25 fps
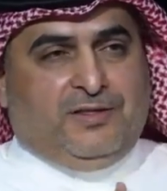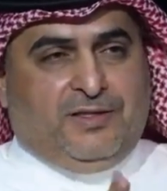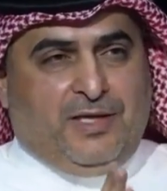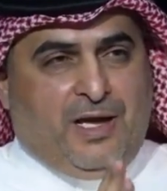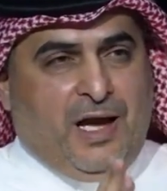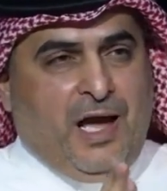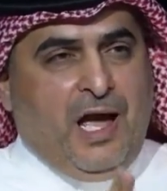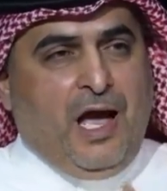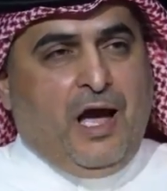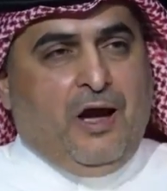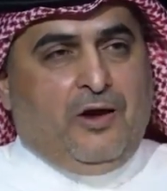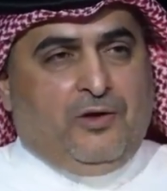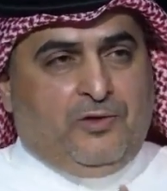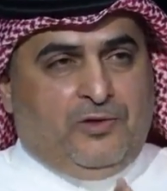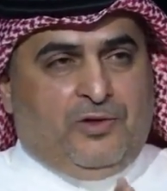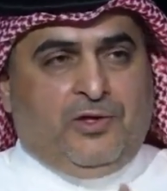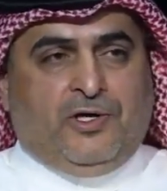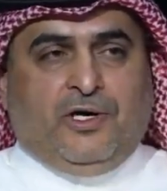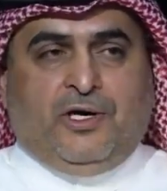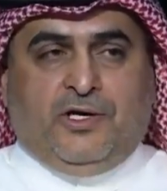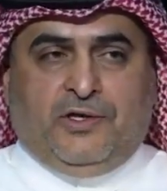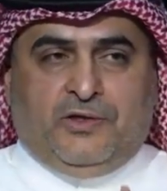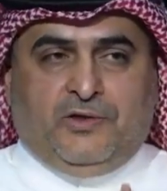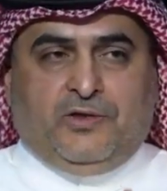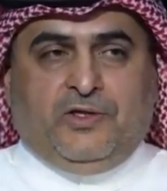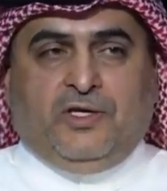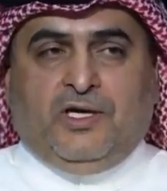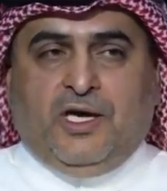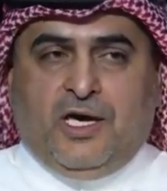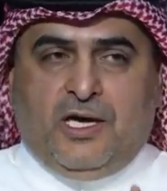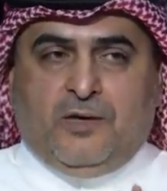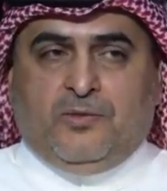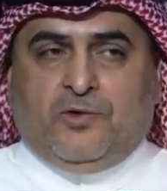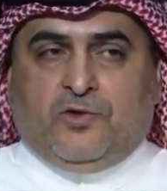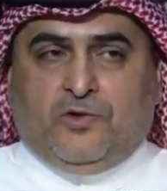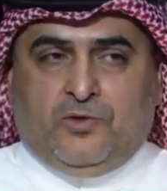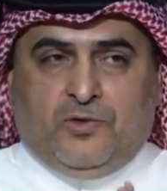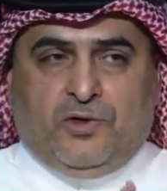التعاقد
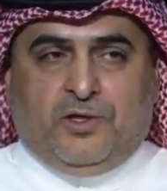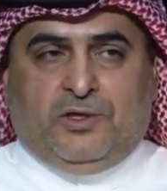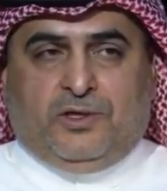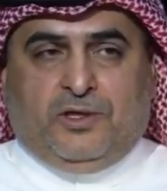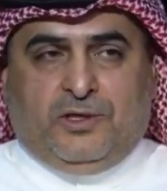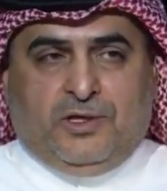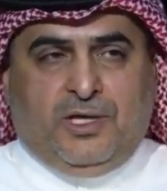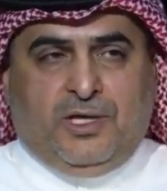الرئيسيه هي مسؤوليه